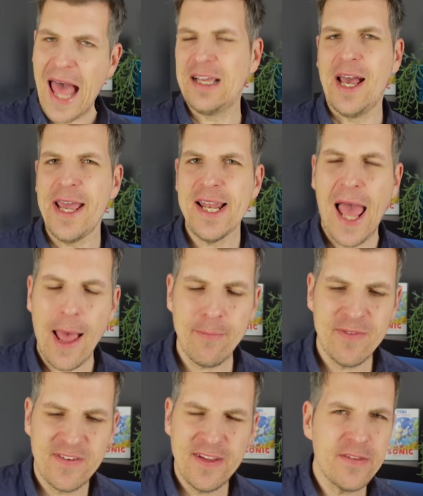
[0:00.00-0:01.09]
Argyle haben
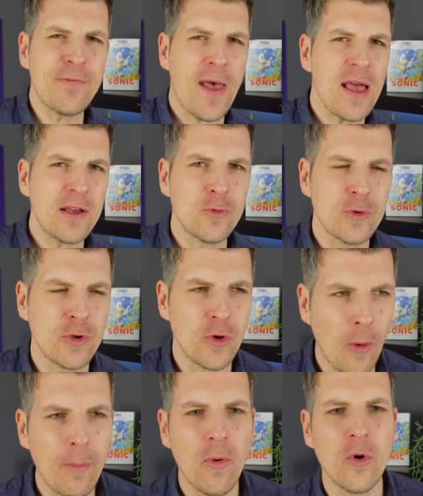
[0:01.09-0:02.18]
sich diese Frage nun
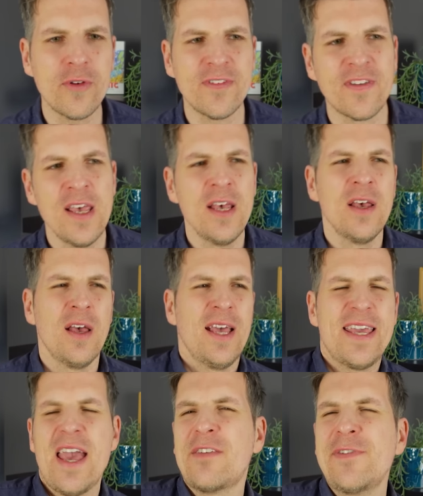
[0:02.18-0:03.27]
genommen und
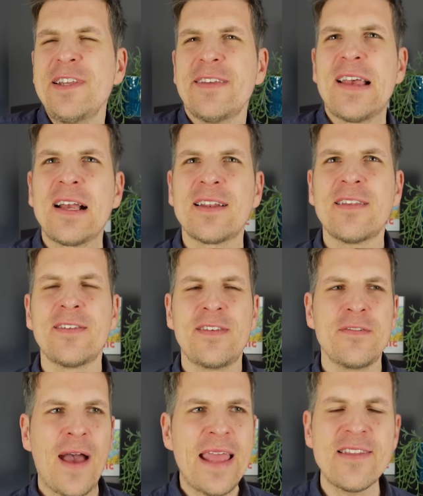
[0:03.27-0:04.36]
ja, ich will nicht sagen, dass Sie
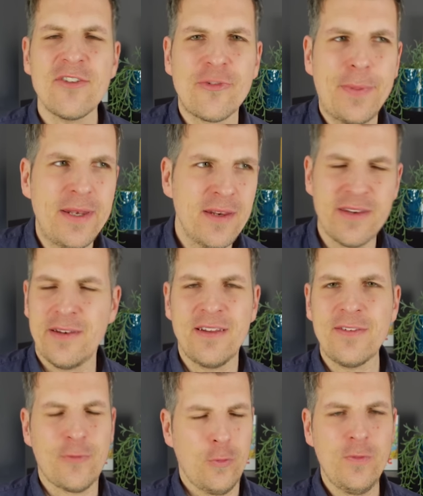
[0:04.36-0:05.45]
sie weiterspinnen, denn
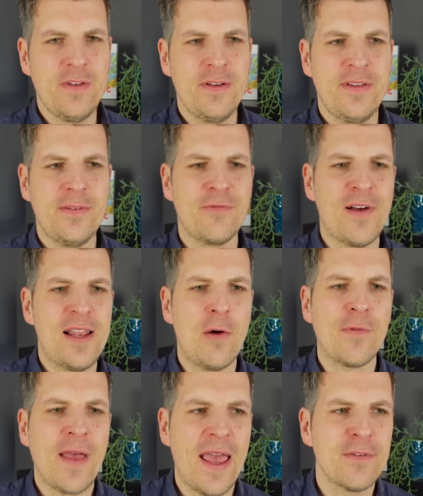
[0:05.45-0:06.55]
das tun Sie in diesem Fall
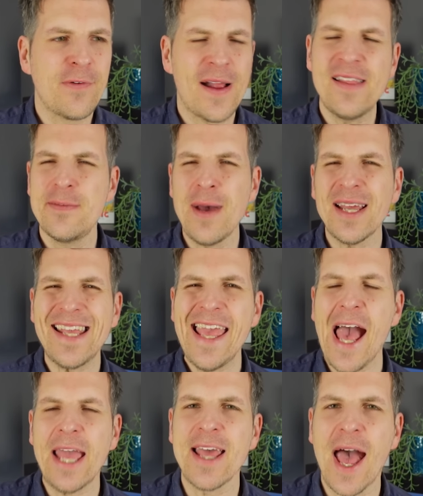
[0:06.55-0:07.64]
auf keinen Fall. Sie machen
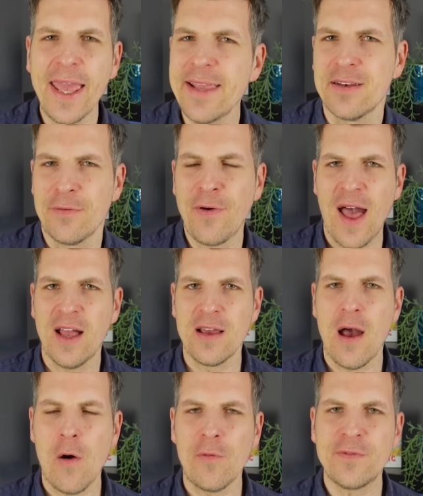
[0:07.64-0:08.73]
eher eine eigene
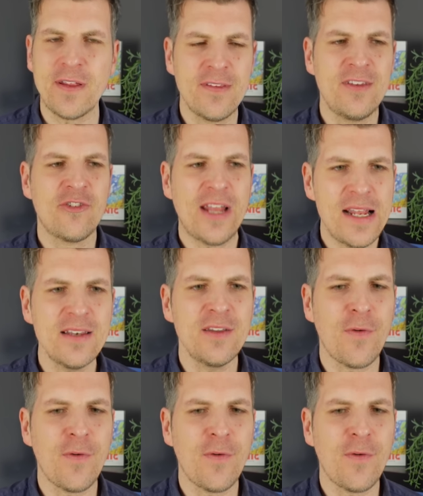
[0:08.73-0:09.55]
Frage auf, denn Sie stellen die